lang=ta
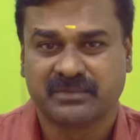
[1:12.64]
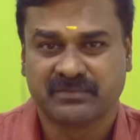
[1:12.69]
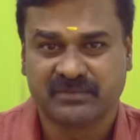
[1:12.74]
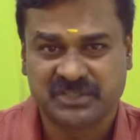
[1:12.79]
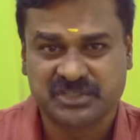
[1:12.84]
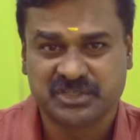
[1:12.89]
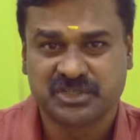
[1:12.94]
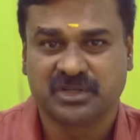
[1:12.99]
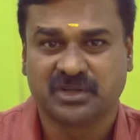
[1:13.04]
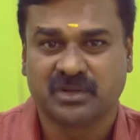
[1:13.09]

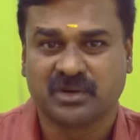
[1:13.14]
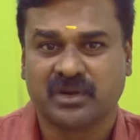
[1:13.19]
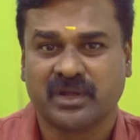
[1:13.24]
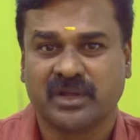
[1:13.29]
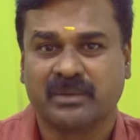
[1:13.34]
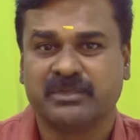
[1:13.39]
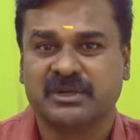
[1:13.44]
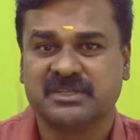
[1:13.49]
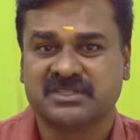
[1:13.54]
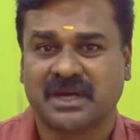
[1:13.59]
வச்சுருக்குறோம்
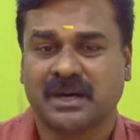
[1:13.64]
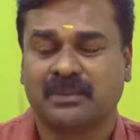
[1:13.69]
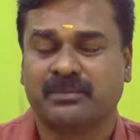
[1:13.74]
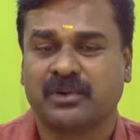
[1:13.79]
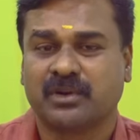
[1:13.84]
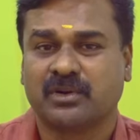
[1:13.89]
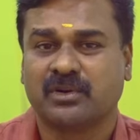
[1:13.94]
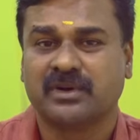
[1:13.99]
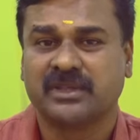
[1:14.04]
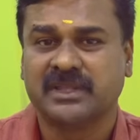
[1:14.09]
எப்படி
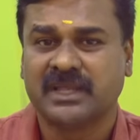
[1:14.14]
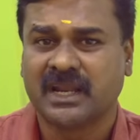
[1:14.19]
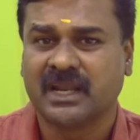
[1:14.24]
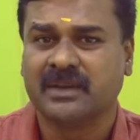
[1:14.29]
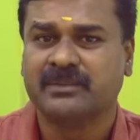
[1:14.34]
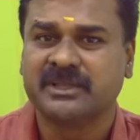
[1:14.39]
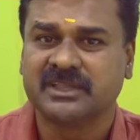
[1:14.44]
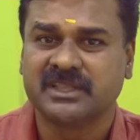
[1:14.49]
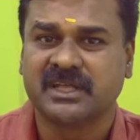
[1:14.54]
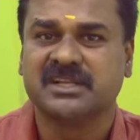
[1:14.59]
சாப்பிட்றோம் இது
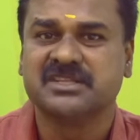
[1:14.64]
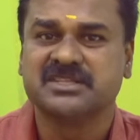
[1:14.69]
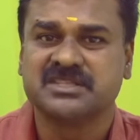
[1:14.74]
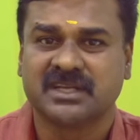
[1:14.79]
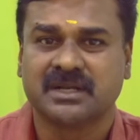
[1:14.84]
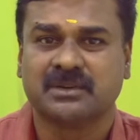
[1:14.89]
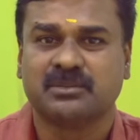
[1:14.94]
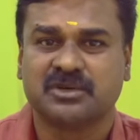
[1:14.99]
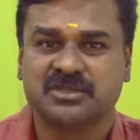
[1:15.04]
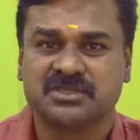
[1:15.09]
எல்லாமே
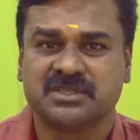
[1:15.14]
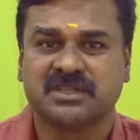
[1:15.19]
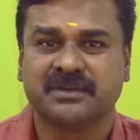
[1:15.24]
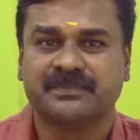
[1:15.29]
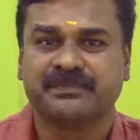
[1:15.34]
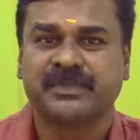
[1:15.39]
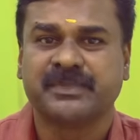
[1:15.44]
தெரிஞ்சுக்கிற முடிஞ்சது